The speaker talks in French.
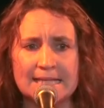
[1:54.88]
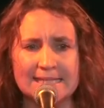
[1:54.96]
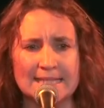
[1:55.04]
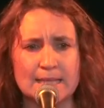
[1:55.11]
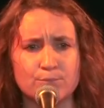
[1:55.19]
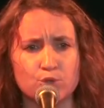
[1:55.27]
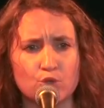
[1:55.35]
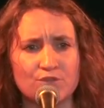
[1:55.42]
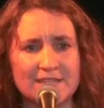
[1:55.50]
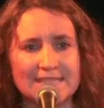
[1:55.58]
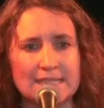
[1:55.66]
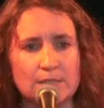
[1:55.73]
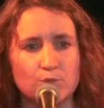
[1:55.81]
C'est un peu trop
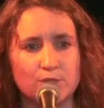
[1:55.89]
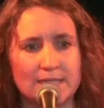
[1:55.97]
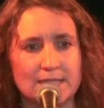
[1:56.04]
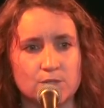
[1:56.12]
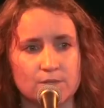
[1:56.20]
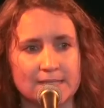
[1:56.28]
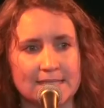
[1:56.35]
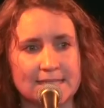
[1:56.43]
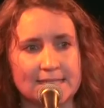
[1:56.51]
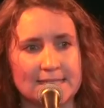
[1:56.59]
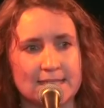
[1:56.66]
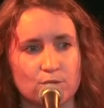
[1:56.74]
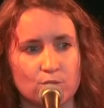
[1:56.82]
facile, me dit la société,
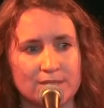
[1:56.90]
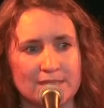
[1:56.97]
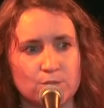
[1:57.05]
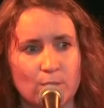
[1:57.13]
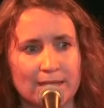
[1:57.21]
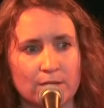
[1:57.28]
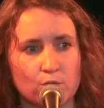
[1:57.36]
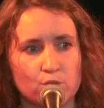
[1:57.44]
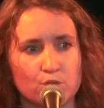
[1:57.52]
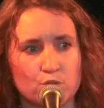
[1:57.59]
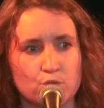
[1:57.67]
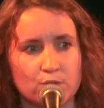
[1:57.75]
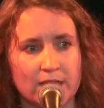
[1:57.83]
c'est d'être citoyen que de
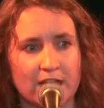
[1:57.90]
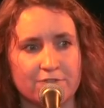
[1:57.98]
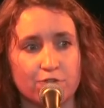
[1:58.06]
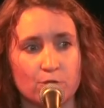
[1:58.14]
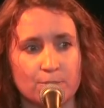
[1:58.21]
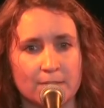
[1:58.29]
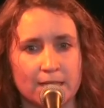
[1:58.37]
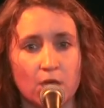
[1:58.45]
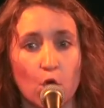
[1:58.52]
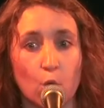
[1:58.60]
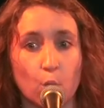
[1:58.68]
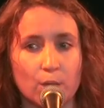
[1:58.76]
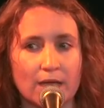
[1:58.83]
se tenir informé.
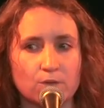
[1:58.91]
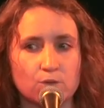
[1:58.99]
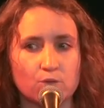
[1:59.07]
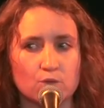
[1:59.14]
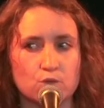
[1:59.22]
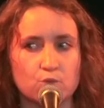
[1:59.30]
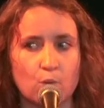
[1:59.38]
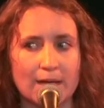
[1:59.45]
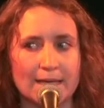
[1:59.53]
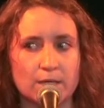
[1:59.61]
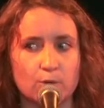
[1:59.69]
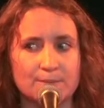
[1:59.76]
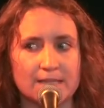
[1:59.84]
Regarde autour de toi
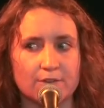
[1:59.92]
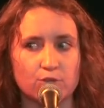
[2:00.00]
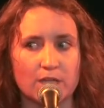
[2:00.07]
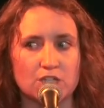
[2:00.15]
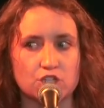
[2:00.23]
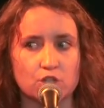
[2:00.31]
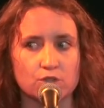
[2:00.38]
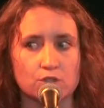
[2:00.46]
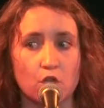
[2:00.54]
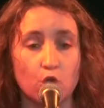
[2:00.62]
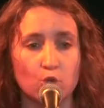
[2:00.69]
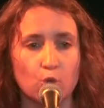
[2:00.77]
et observe ta chance.